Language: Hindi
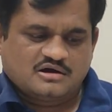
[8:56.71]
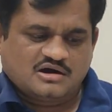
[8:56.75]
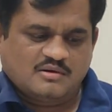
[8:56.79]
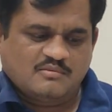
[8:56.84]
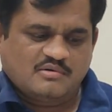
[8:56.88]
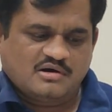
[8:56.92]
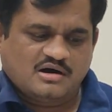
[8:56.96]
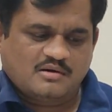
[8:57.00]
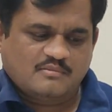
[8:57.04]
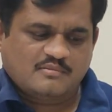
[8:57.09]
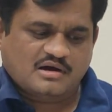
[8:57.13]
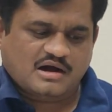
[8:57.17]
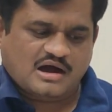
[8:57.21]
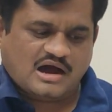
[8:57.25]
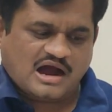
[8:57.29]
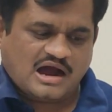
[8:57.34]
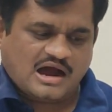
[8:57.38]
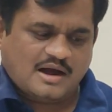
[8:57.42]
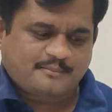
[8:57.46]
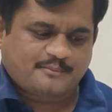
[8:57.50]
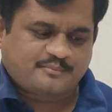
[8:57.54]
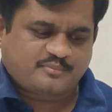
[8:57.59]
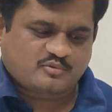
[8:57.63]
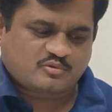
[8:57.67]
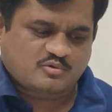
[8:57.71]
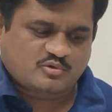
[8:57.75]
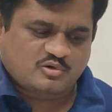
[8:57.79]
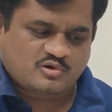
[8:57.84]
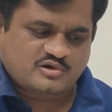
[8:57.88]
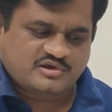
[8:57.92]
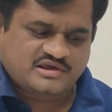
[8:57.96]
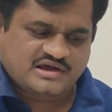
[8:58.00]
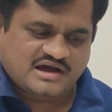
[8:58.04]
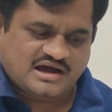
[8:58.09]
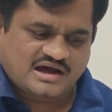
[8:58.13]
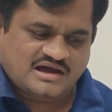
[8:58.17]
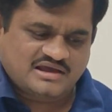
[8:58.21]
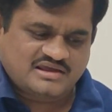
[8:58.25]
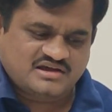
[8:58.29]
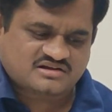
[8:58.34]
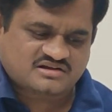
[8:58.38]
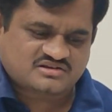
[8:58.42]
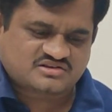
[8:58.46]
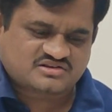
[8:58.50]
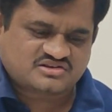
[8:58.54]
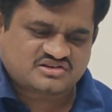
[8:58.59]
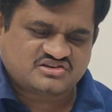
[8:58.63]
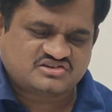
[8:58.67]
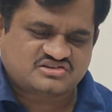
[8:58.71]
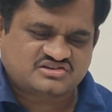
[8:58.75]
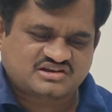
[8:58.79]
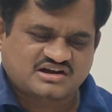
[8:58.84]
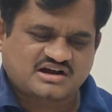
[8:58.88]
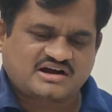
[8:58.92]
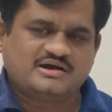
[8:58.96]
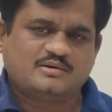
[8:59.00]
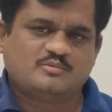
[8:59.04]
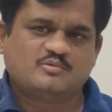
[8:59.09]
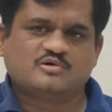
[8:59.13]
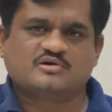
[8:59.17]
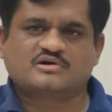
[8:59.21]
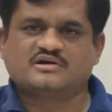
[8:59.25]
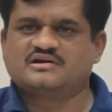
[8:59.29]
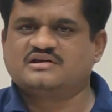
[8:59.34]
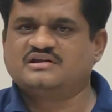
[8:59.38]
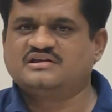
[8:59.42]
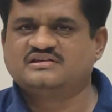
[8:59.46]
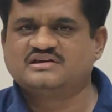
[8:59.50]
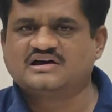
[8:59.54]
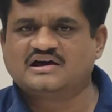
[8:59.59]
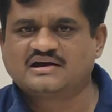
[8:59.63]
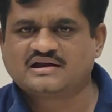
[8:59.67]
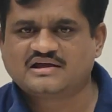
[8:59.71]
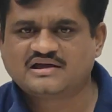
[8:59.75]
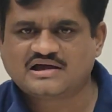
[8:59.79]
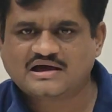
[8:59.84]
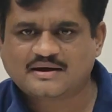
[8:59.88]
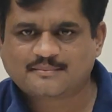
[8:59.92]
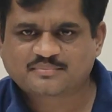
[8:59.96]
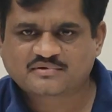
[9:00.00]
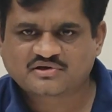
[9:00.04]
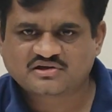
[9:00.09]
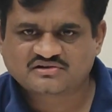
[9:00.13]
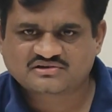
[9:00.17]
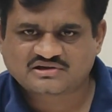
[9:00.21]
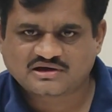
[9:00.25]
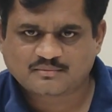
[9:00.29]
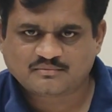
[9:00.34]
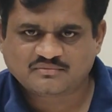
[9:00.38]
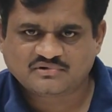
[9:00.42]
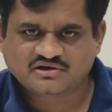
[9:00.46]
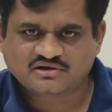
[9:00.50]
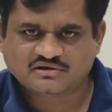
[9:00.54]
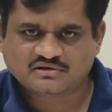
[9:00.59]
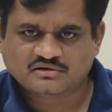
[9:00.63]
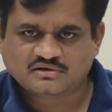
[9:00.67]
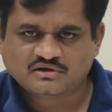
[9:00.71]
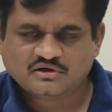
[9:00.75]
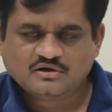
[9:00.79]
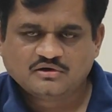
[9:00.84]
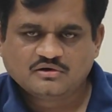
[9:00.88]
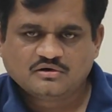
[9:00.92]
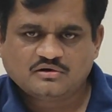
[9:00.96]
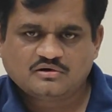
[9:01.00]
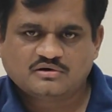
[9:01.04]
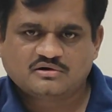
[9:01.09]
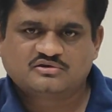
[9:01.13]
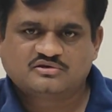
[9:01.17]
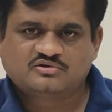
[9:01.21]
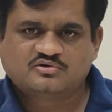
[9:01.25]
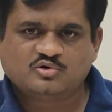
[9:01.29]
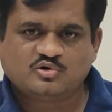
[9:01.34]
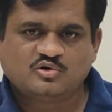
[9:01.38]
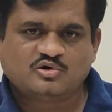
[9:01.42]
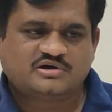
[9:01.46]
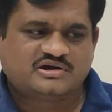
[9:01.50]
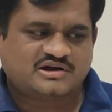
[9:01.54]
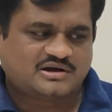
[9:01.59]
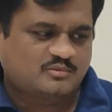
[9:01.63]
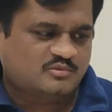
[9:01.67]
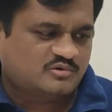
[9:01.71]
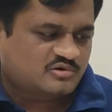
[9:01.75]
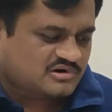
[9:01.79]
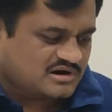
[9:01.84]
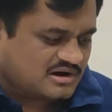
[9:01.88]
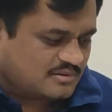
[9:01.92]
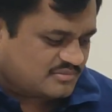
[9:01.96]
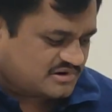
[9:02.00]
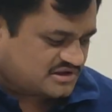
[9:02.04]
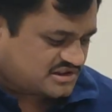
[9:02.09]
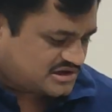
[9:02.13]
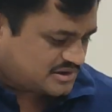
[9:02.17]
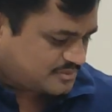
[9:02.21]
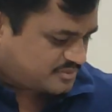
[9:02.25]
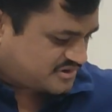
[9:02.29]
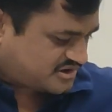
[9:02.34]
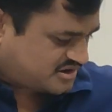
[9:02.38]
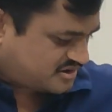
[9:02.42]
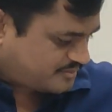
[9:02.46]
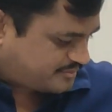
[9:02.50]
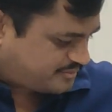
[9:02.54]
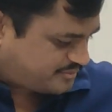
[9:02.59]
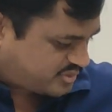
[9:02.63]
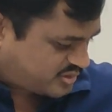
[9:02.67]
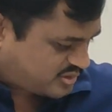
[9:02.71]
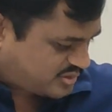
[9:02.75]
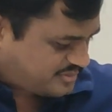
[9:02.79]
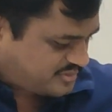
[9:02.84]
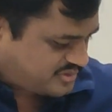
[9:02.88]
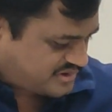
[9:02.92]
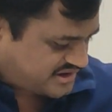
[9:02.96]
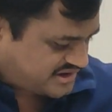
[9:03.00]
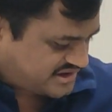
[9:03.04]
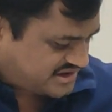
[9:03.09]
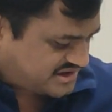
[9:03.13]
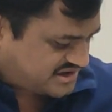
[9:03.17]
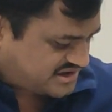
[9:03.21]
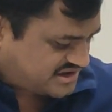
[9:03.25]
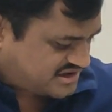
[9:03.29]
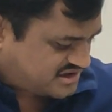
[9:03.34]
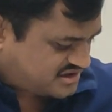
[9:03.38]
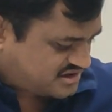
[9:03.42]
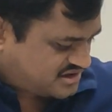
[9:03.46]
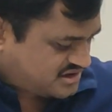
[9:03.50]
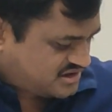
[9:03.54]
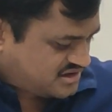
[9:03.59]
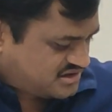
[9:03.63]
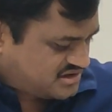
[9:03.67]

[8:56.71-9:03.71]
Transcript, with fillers: अब हम आपको यहाँ एक तीसरा डेमो करने जा रहे हैं आपके सामने और जो डेमो का मतलब कि हम प्रूव करेंगे